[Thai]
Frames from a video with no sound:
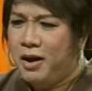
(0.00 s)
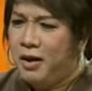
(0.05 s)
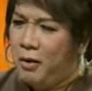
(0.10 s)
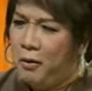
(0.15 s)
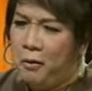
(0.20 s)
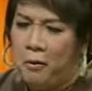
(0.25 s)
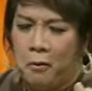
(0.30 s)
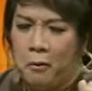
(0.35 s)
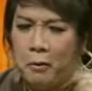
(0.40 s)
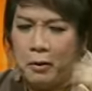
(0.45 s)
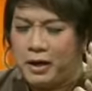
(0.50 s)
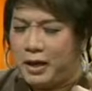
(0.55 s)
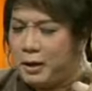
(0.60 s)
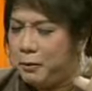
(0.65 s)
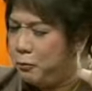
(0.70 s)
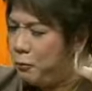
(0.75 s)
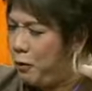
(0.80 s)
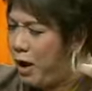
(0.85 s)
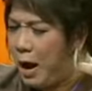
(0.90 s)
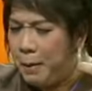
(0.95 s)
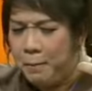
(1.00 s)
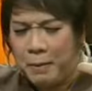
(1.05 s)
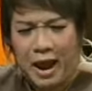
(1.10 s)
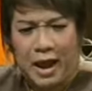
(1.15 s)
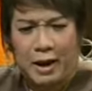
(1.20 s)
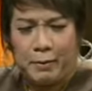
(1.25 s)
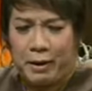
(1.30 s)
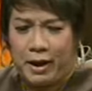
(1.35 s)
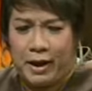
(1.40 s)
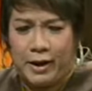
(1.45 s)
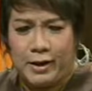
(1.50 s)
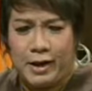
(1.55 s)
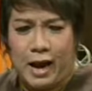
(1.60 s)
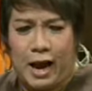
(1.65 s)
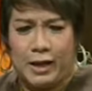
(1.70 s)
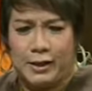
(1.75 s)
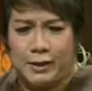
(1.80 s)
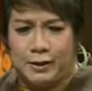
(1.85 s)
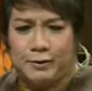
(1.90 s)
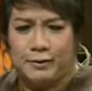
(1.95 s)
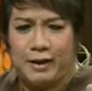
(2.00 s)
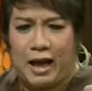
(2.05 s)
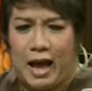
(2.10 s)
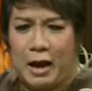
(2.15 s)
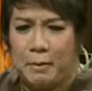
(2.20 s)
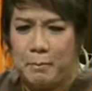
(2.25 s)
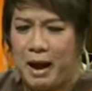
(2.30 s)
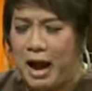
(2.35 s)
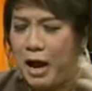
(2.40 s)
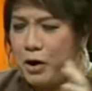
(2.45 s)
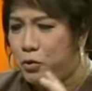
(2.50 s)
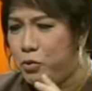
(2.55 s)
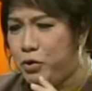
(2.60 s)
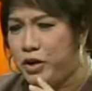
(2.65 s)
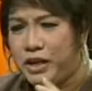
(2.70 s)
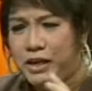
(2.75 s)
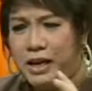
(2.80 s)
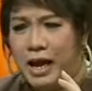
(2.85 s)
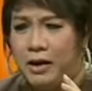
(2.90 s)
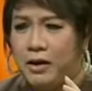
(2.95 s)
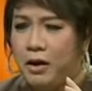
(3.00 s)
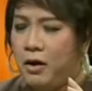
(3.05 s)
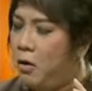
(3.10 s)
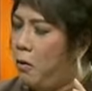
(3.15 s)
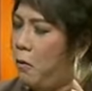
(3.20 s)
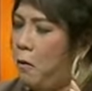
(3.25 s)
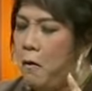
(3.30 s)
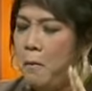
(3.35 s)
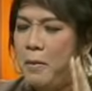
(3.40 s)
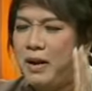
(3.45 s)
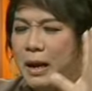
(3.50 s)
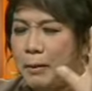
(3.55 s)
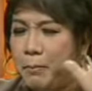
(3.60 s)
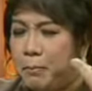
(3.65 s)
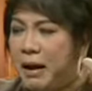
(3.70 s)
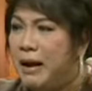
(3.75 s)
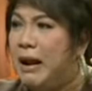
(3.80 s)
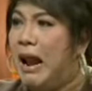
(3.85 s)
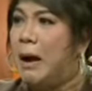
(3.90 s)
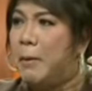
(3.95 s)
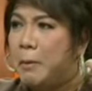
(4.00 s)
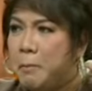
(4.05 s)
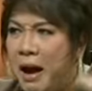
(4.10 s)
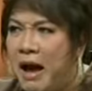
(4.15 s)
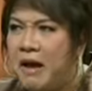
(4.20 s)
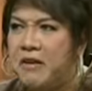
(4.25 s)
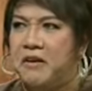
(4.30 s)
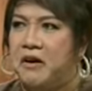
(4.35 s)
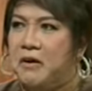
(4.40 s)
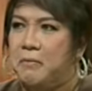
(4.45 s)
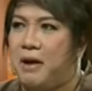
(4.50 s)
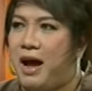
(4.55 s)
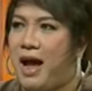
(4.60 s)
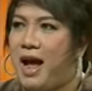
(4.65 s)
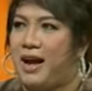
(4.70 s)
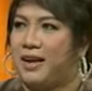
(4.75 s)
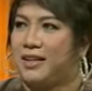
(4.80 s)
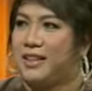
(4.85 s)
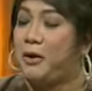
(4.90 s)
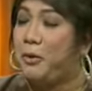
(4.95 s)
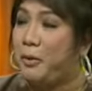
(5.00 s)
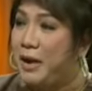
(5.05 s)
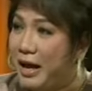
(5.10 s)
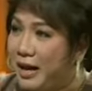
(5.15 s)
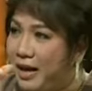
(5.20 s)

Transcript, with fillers: โอ้โห คิดวางแผนแผนการจะสร้างบ้านนู่นนี่นั่น โอ้ มันทำพลังมันมาเยอะมากอยากท